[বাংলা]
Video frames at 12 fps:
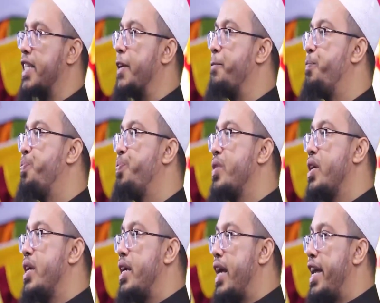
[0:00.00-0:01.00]
আছে
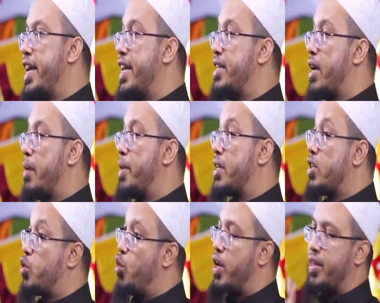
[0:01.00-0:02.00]
এই হিজামাটা
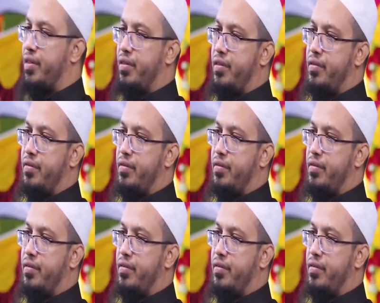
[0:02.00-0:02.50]
সুন্নত